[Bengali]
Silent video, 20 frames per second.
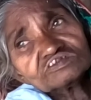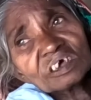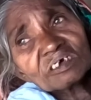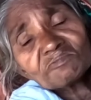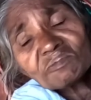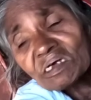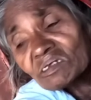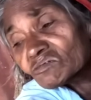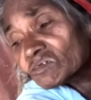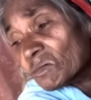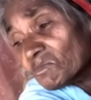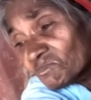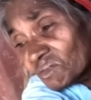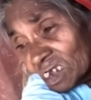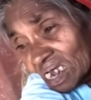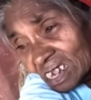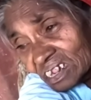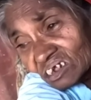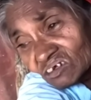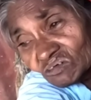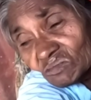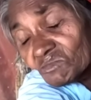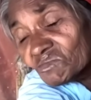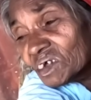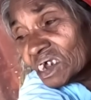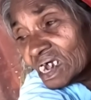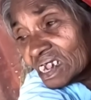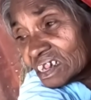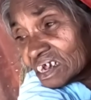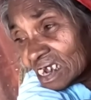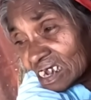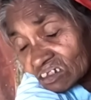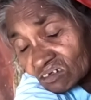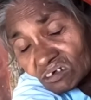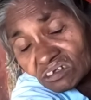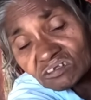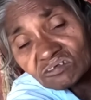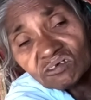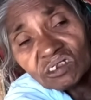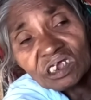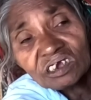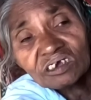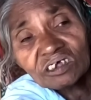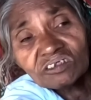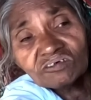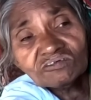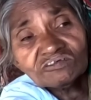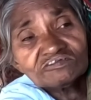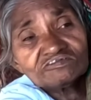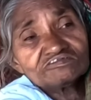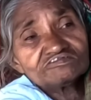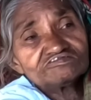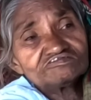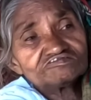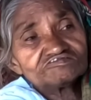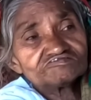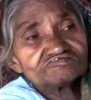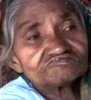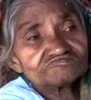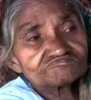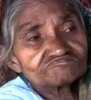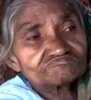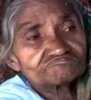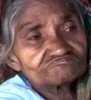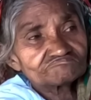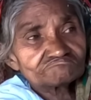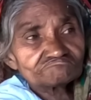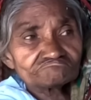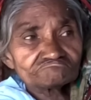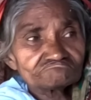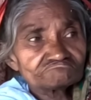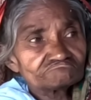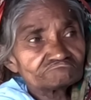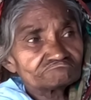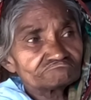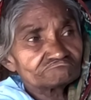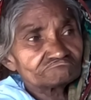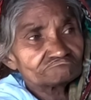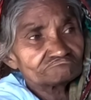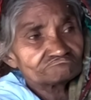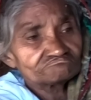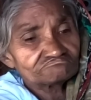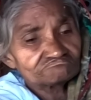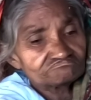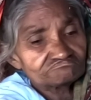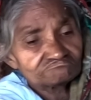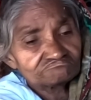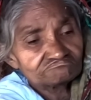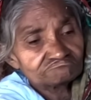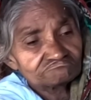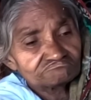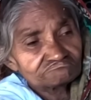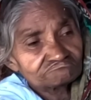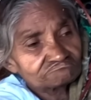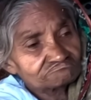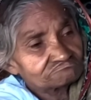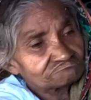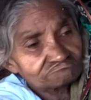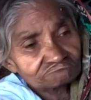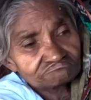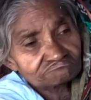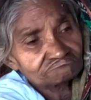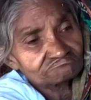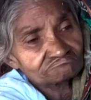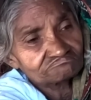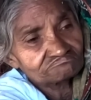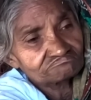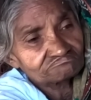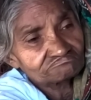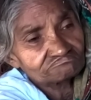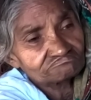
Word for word: তারপরে তো বিয়া দিন বিয়া দিয়া তো চলে গেল মানে বিয়ে দেওয়ার পরে ছেলে চলে গেল আর আপনার কাছে থাকলো না